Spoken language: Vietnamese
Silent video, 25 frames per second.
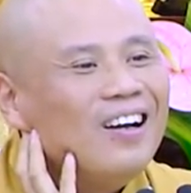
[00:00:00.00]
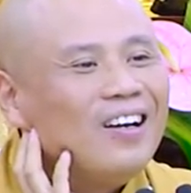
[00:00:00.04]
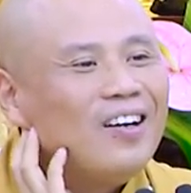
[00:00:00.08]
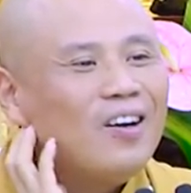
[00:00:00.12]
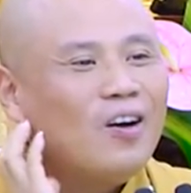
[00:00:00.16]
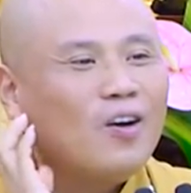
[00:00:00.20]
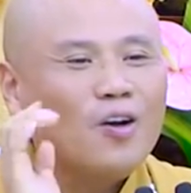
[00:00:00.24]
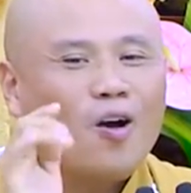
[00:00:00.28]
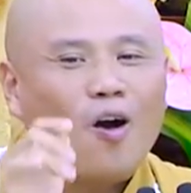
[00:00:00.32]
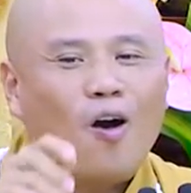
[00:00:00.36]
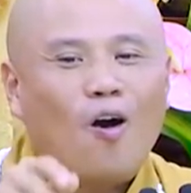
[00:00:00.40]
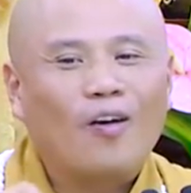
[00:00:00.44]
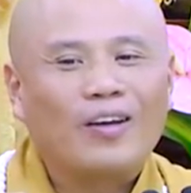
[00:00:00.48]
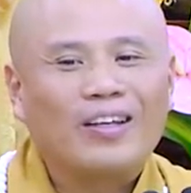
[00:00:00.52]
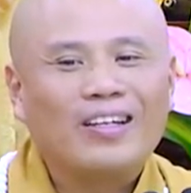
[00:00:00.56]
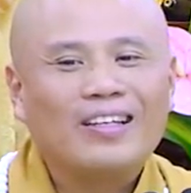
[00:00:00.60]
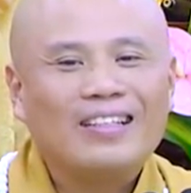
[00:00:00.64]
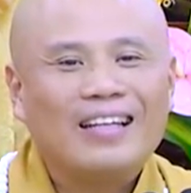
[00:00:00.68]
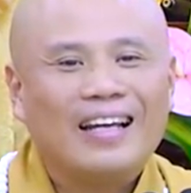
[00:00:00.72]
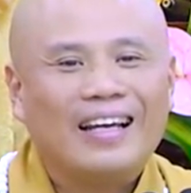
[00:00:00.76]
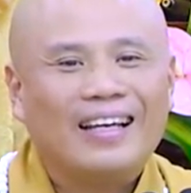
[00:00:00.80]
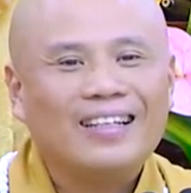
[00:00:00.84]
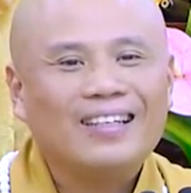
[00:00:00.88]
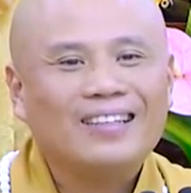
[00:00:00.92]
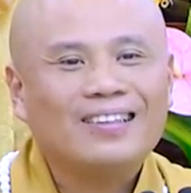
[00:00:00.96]
Nói ngồi như
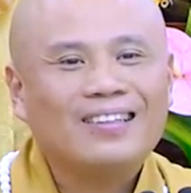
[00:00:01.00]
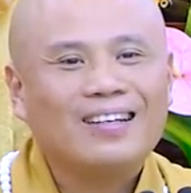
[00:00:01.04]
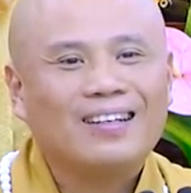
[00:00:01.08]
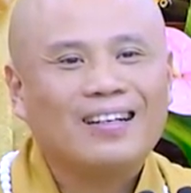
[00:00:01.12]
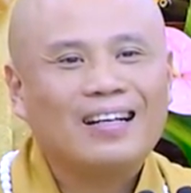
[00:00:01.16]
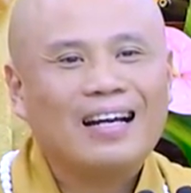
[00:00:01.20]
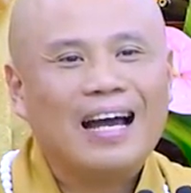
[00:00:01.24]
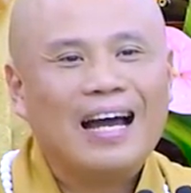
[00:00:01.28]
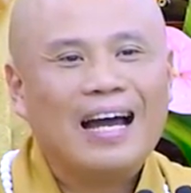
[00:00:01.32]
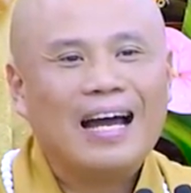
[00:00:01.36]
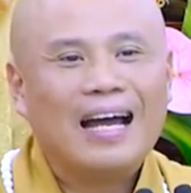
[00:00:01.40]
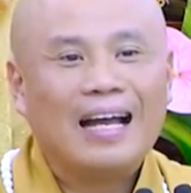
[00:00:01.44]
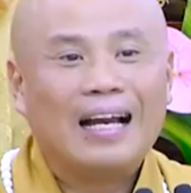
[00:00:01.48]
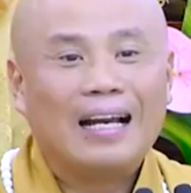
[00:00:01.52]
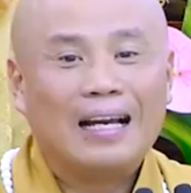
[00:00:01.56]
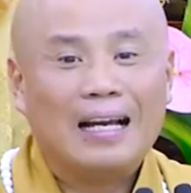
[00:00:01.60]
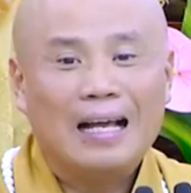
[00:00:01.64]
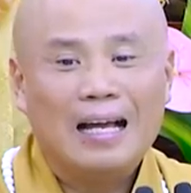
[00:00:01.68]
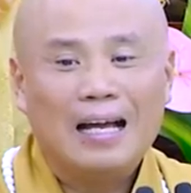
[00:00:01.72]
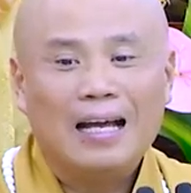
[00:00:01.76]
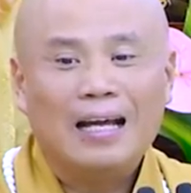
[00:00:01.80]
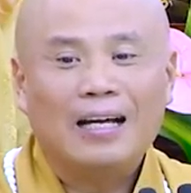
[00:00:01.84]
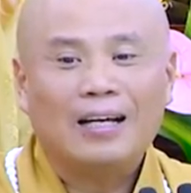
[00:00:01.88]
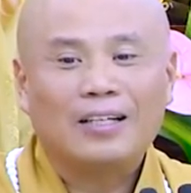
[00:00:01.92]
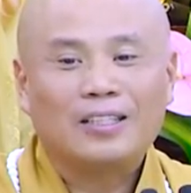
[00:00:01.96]
vậy chứ thực ra
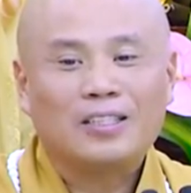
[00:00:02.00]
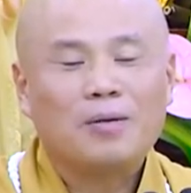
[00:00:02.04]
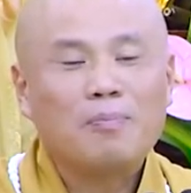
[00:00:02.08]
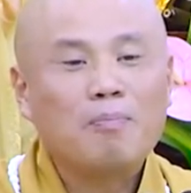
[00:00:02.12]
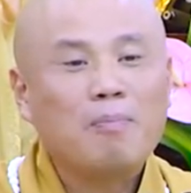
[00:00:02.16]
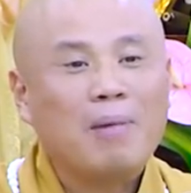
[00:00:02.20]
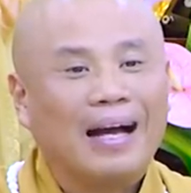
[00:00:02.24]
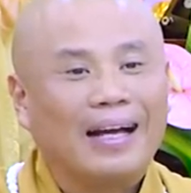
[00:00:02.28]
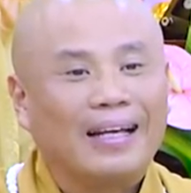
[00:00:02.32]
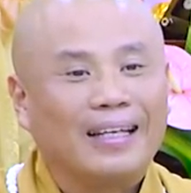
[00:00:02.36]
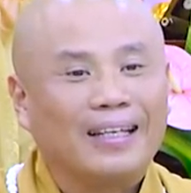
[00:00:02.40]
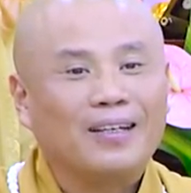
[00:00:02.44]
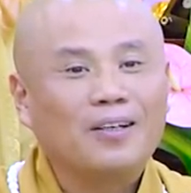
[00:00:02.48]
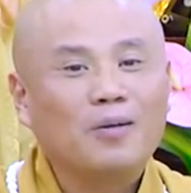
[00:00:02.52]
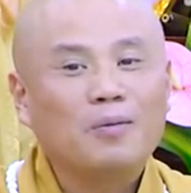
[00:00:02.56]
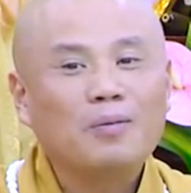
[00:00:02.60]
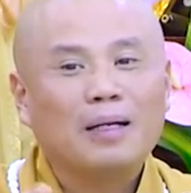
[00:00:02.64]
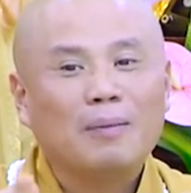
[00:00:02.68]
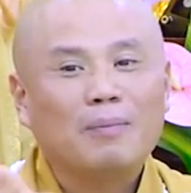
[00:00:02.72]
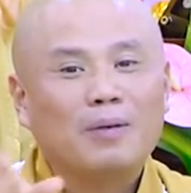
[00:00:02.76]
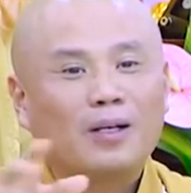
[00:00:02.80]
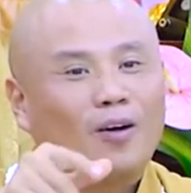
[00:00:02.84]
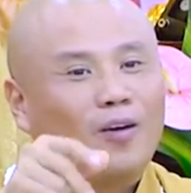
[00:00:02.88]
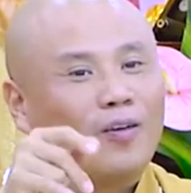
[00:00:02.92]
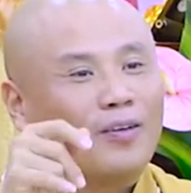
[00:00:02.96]
xếp bằng cho đúng
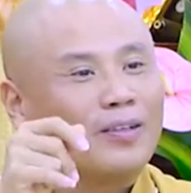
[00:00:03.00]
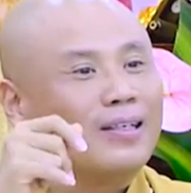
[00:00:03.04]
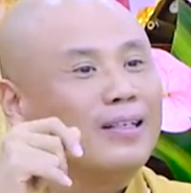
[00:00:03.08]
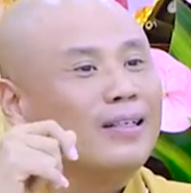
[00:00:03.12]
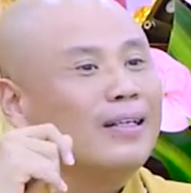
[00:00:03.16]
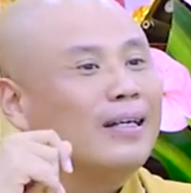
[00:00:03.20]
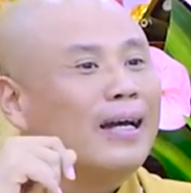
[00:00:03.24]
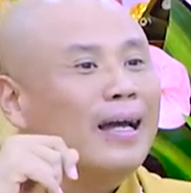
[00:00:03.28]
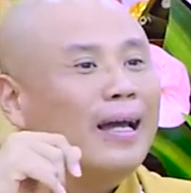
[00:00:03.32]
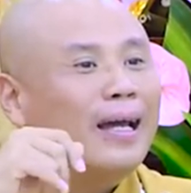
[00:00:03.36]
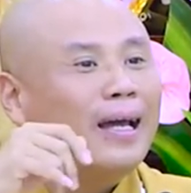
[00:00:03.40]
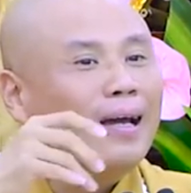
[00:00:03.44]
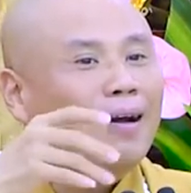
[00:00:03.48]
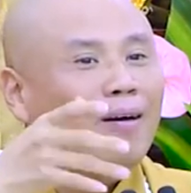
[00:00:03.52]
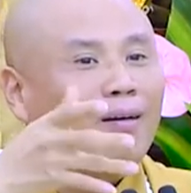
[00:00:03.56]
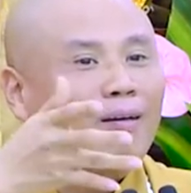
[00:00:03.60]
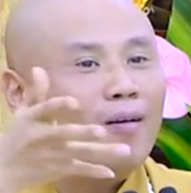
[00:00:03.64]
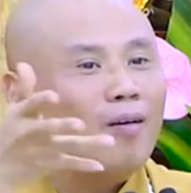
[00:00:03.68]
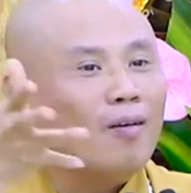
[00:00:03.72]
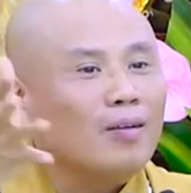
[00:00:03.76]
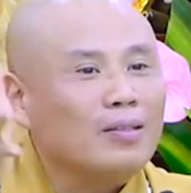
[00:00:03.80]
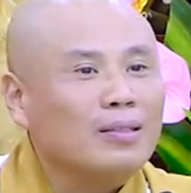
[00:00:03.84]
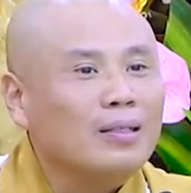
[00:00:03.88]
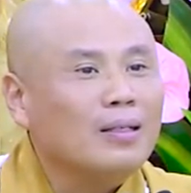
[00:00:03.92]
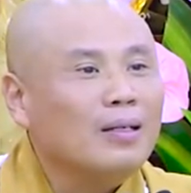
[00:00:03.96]
là mình ngồi trên ghế hoặc
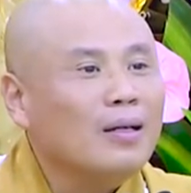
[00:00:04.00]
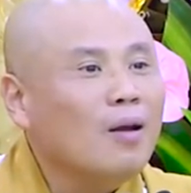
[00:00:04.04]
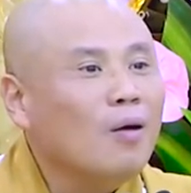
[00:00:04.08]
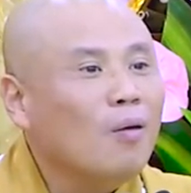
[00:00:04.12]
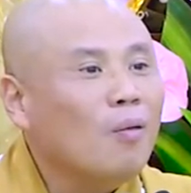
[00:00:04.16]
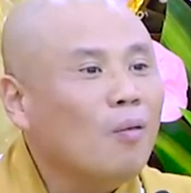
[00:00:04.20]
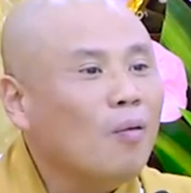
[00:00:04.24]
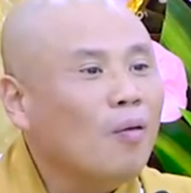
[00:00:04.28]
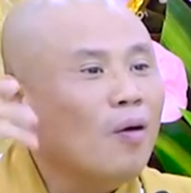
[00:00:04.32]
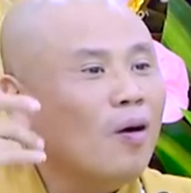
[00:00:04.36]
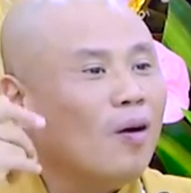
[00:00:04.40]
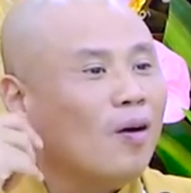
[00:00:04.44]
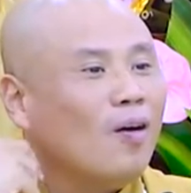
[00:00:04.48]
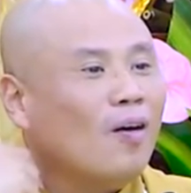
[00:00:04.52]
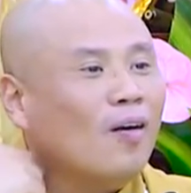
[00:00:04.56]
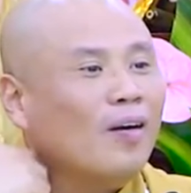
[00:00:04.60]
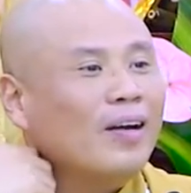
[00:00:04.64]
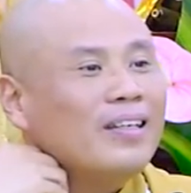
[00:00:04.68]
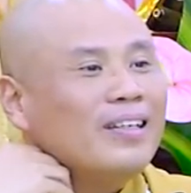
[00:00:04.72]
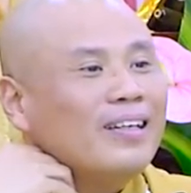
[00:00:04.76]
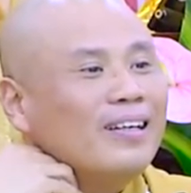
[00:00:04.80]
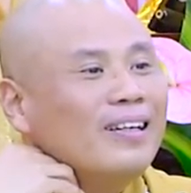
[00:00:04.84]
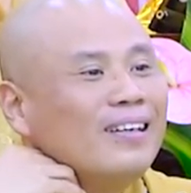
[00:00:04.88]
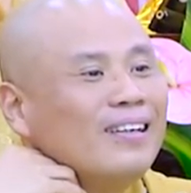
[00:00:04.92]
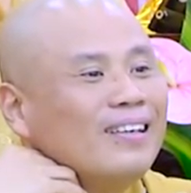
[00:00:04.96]
ngồi xích đu hoặc ngồi
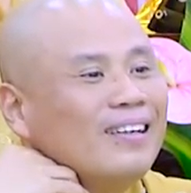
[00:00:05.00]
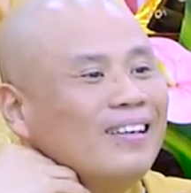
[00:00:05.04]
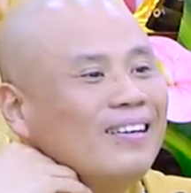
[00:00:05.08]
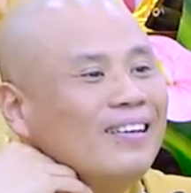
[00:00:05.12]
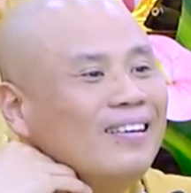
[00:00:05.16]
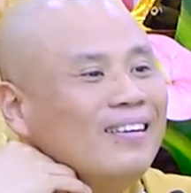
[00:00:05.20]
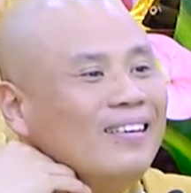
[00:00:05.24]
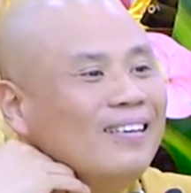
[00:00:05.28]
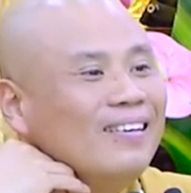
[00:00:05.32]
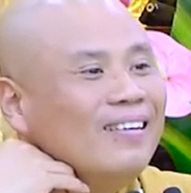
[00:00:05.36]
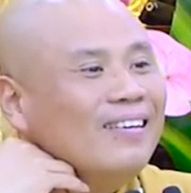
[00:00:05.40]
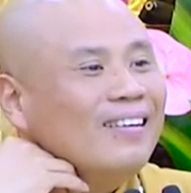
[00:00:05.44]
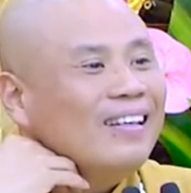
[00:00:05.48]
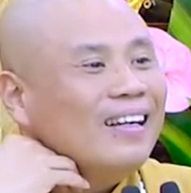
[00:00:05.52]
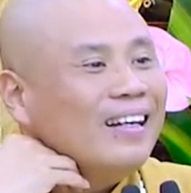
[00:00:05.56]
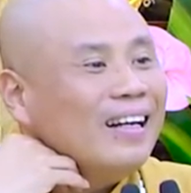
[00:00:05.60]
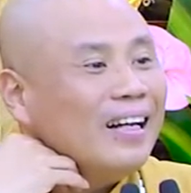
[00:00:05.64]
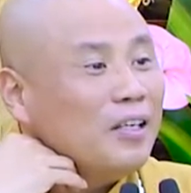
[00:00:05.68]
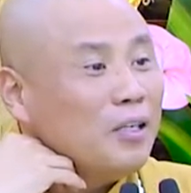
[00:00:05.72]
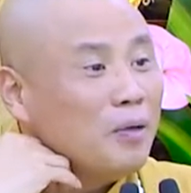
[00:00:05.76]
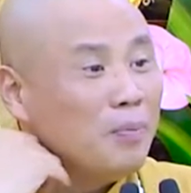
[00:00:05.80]
cái chân nó cứ đưa vậy nè.